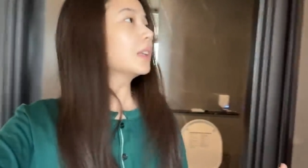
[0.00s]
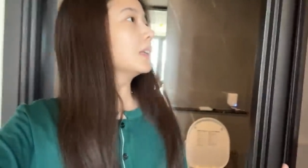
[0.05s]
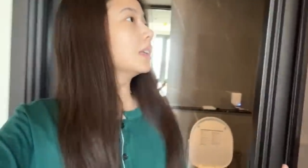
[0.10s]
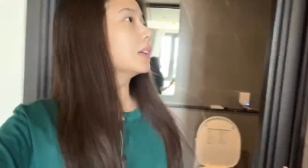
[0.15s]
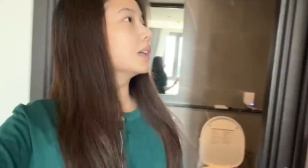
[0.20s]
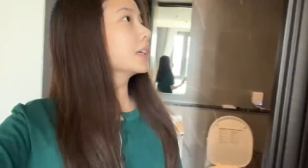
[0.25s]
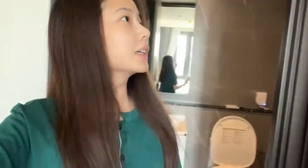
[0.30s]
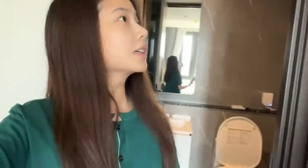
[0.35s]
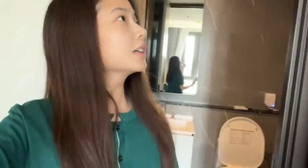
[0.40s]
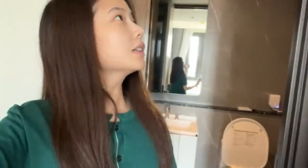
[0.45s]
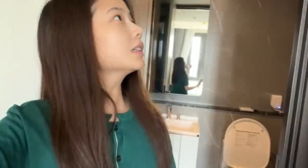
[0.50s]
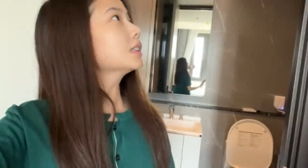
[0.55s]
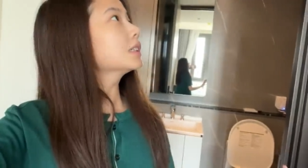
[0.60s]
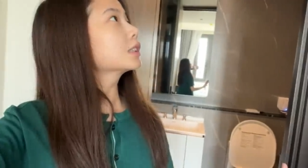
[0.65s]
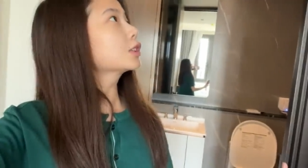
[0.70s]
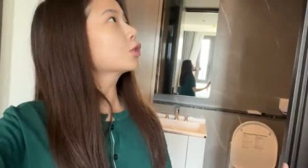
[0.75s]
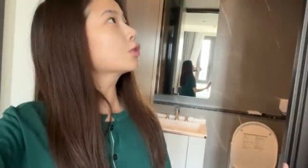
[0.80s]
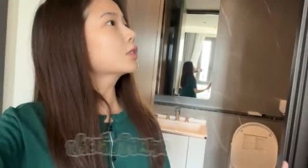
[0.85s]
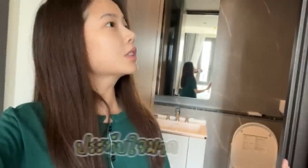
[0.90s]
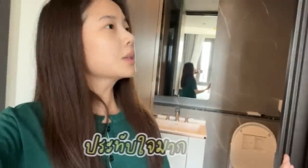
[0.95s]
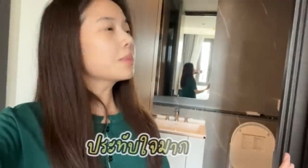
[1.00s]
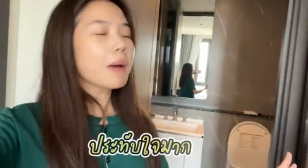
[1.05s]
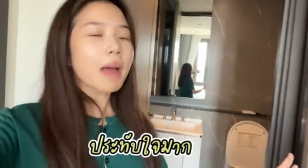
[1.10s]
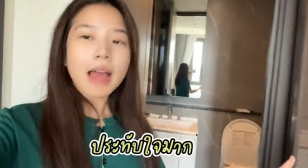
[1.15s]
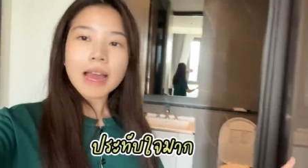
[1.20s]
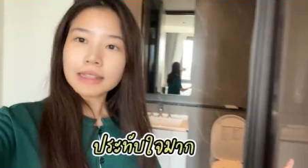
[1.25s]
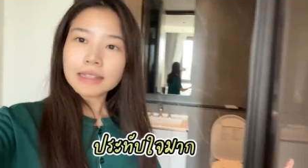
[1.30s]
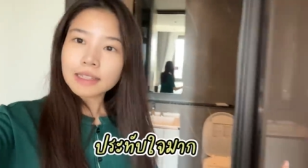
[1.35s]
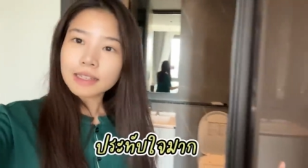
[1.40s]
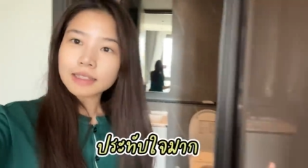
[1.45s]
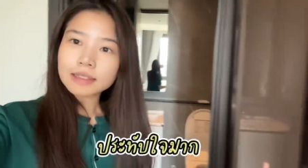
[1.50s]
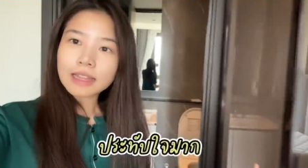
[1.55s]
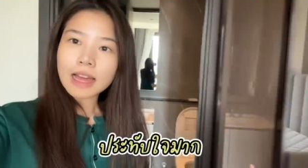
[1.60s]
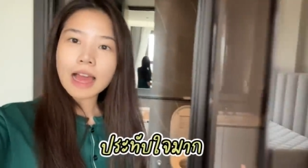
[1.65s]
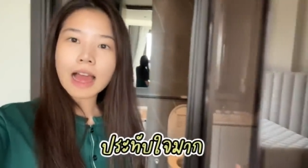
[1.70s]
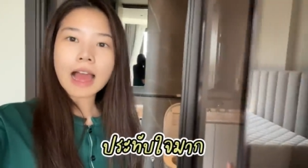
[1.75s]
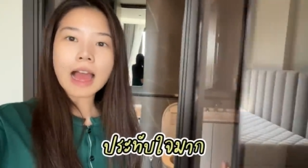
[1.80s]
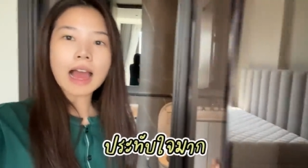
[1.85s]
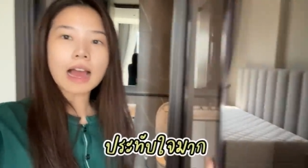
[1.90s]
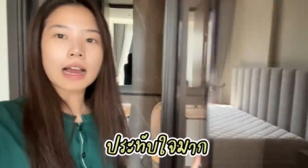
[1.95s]
เลยก็คือตู้เสื้อผ้า
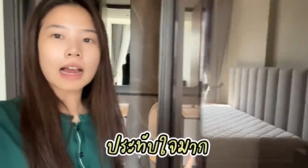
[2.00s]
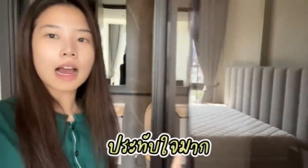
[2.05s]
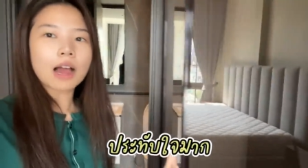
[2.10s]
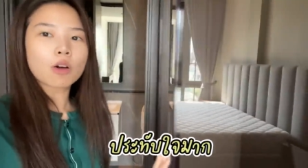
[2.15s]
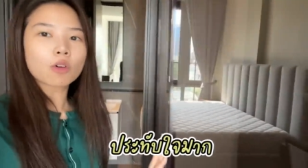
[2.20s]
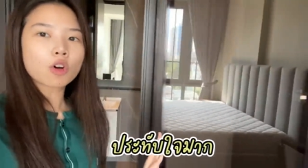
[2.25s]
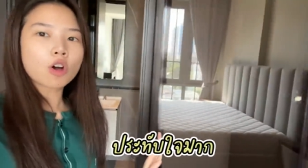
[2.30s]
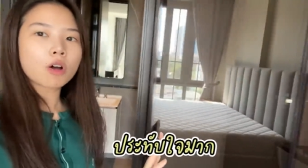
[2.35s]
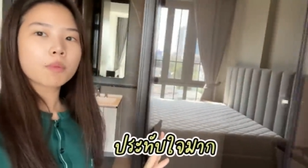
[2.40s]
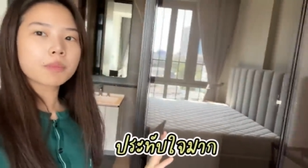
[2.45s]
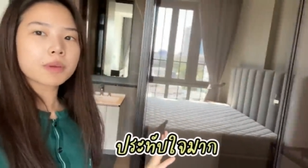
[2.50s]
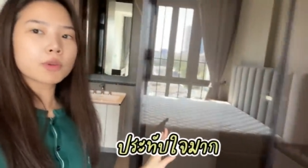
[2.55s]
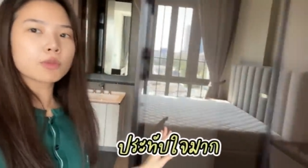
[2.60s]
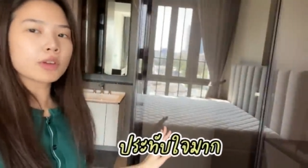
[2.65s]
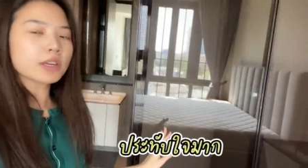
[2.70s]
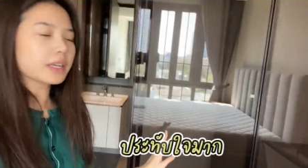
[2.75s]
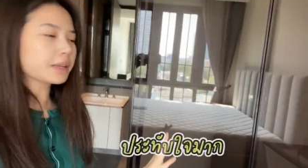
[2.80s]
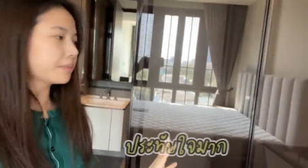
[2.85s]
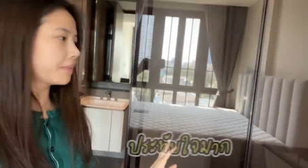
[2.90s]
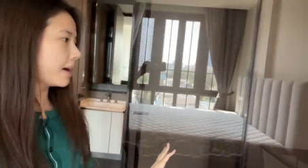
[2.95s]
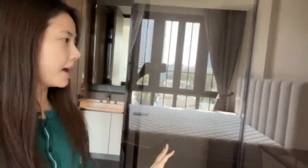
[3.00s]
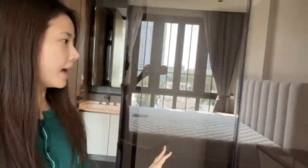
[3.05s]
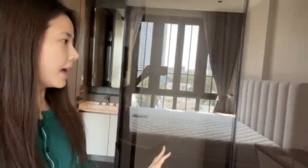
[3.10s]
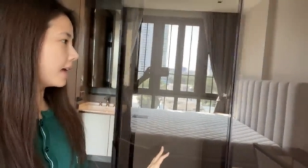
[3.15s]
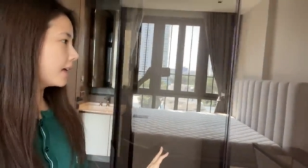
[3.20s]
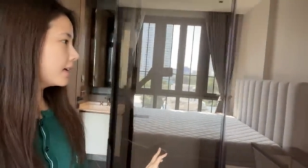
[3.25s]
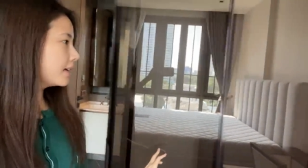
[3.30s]
ต่างๆเขาก็บิวอินมา